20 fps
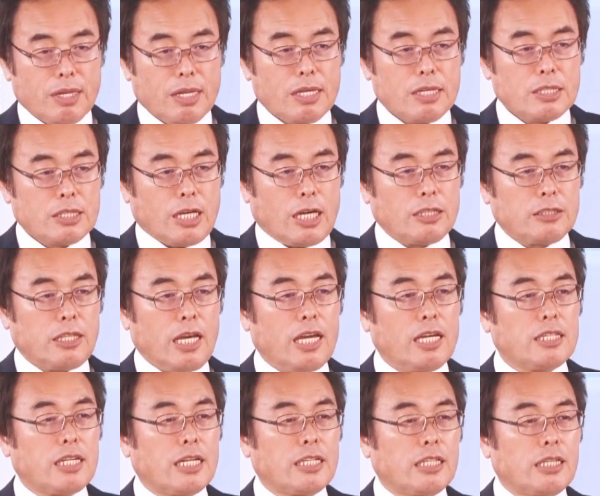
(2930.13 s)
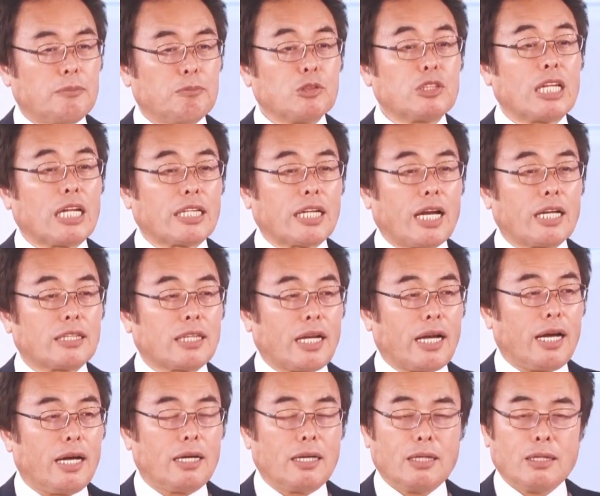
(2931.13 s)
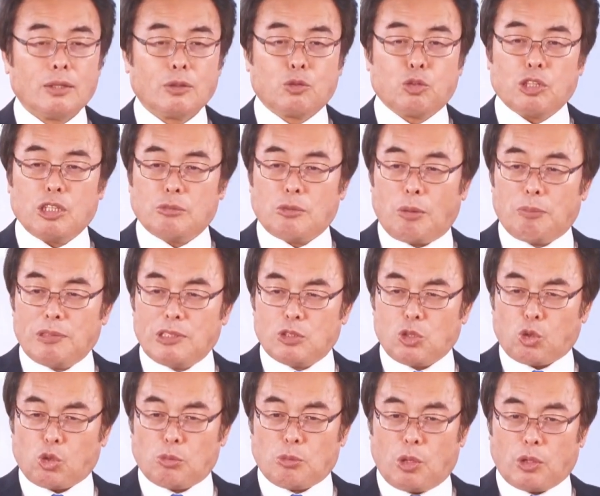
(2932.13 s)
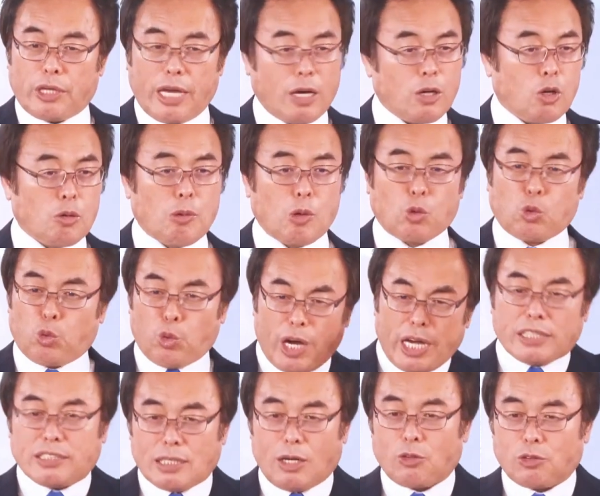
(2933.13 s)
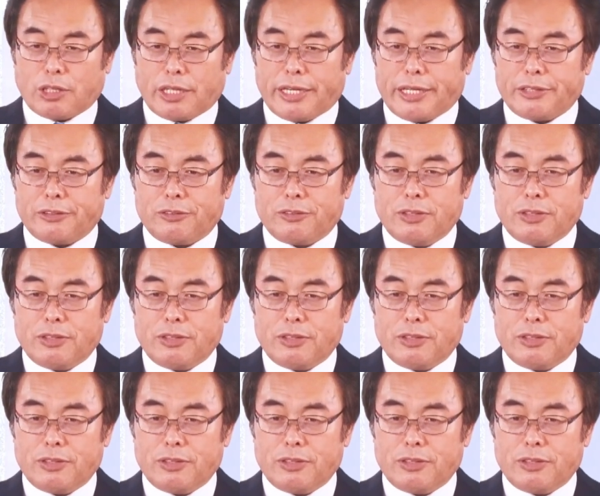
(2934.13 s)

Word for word: しかし聖霊に満たされたら国も民族も言語も超えちゃうからよ